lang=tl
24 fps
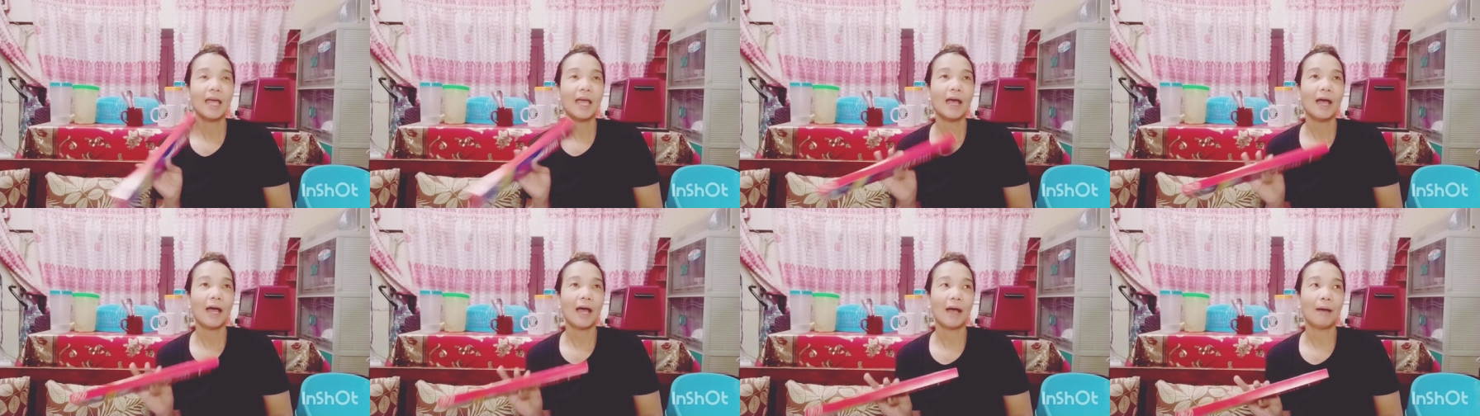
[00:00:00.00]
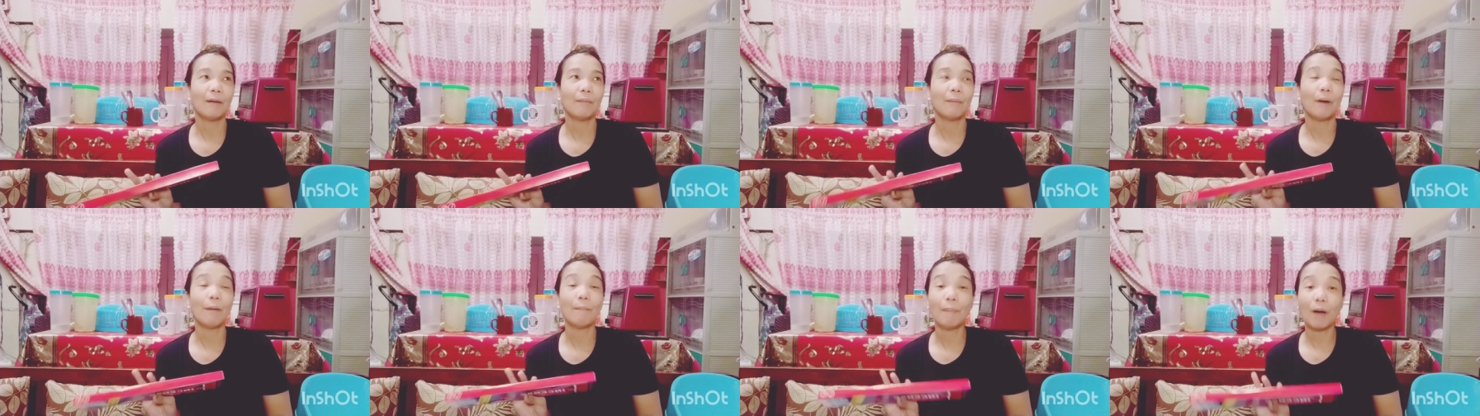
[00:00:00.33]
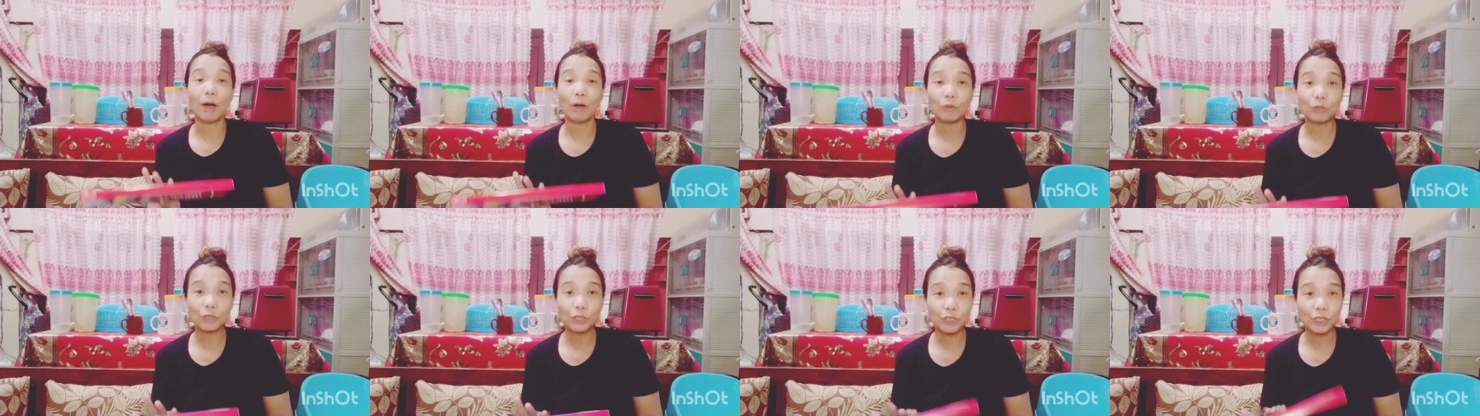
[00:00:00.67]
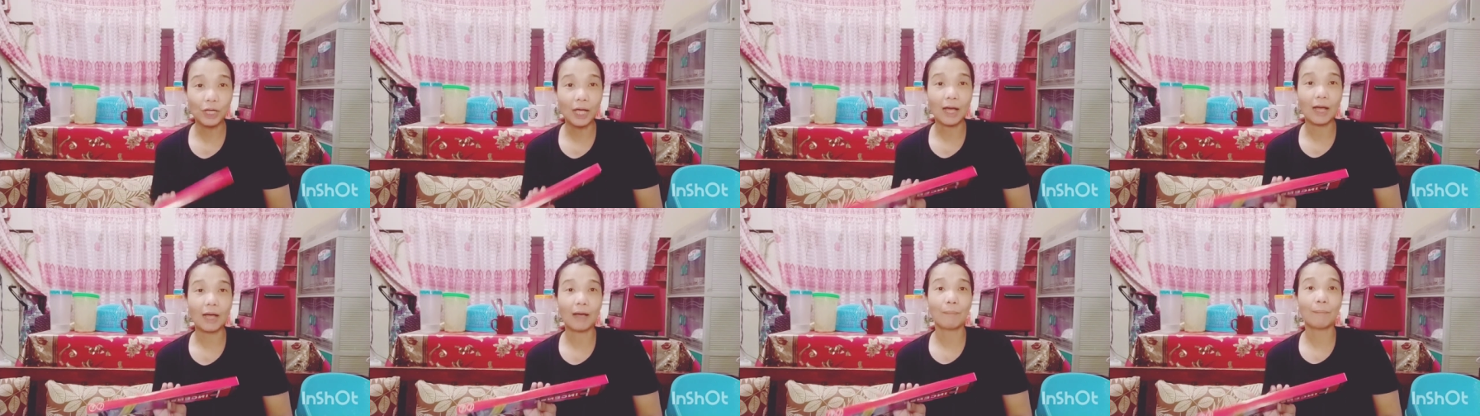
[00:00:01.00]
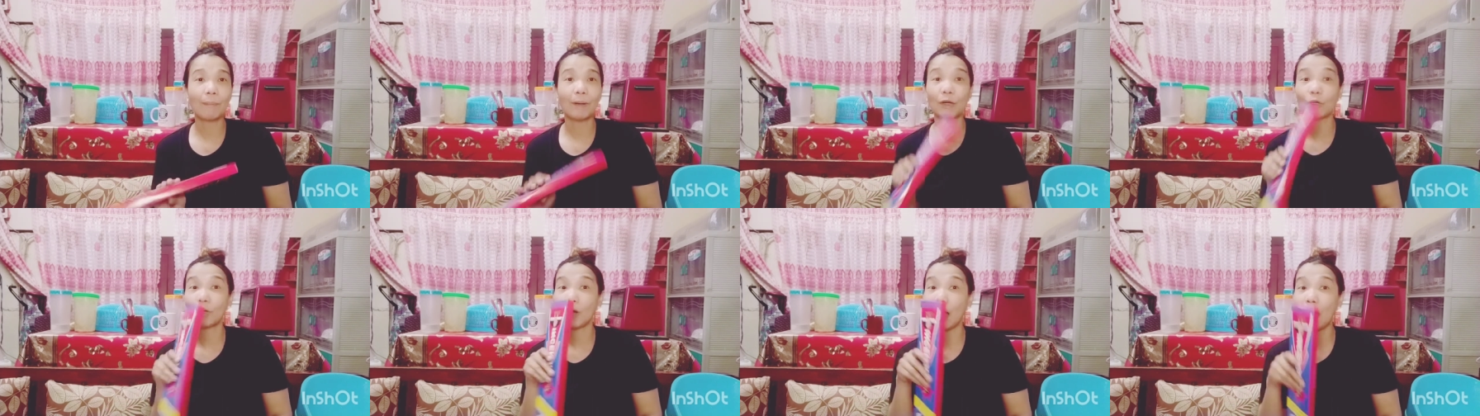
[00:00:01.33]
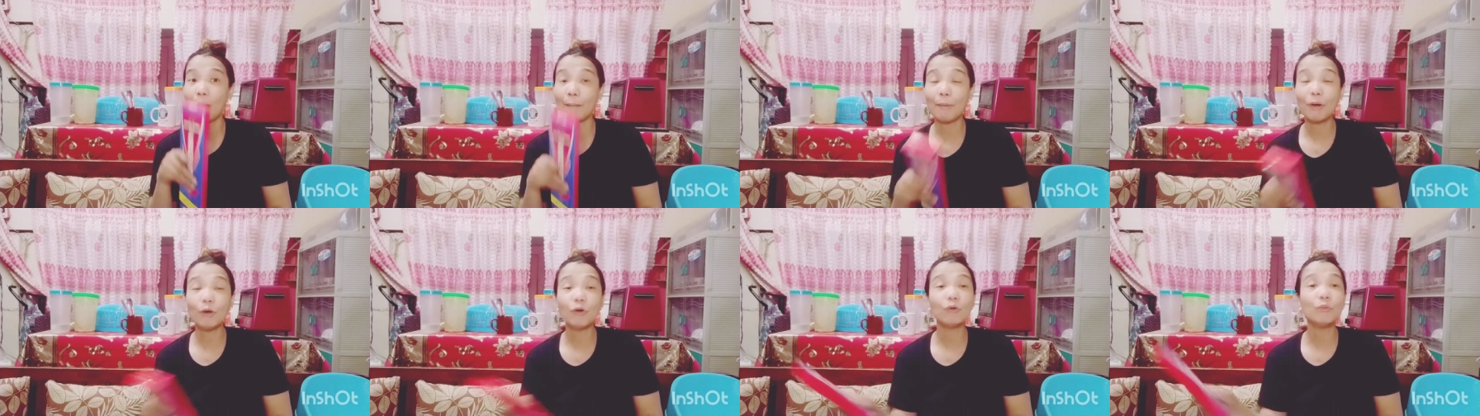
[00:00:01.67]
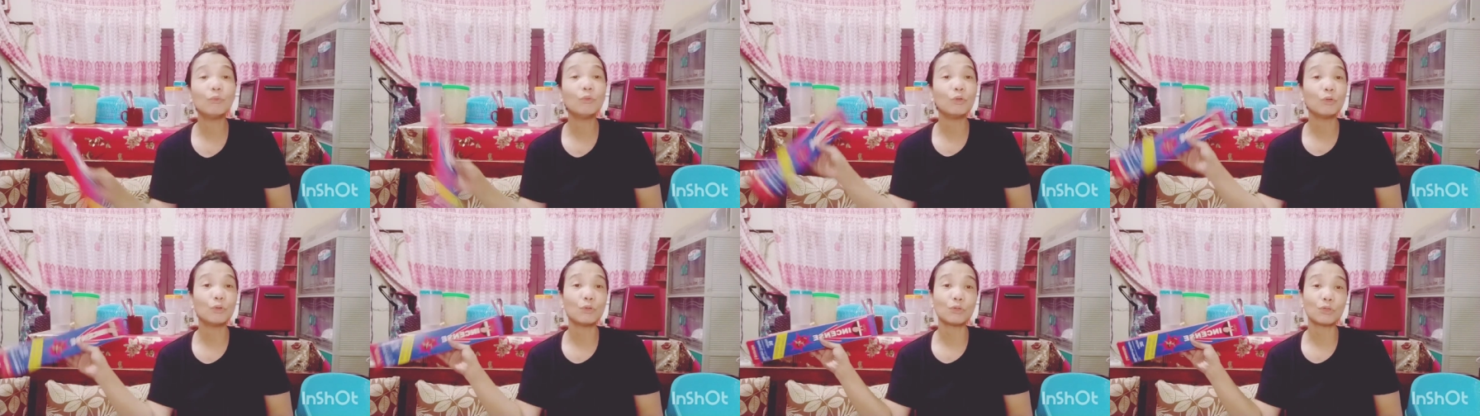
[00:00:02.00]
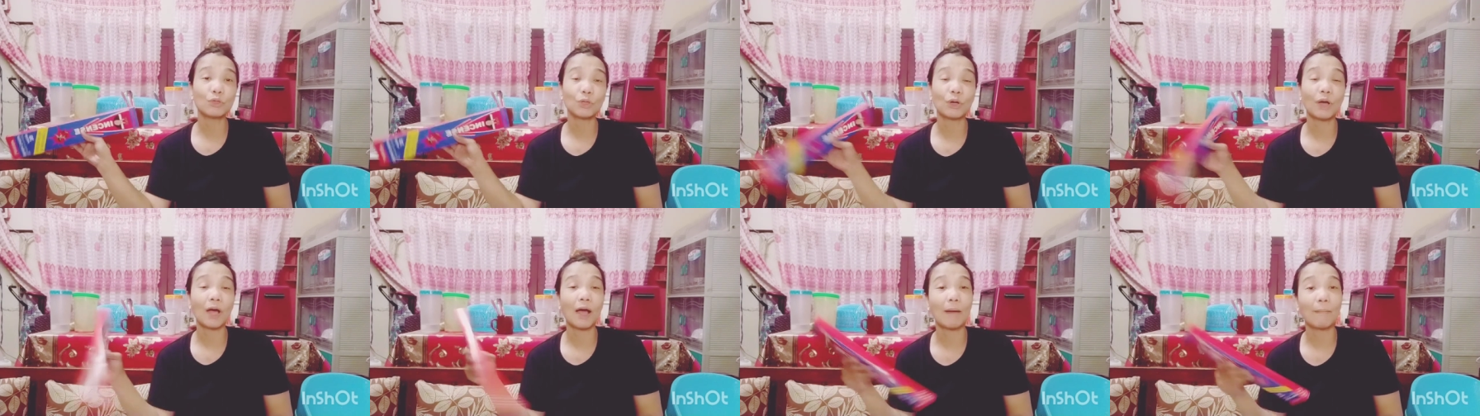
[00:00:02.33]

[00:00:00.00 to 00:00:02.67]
Uh, mabango siya. Pag, habang umuusok,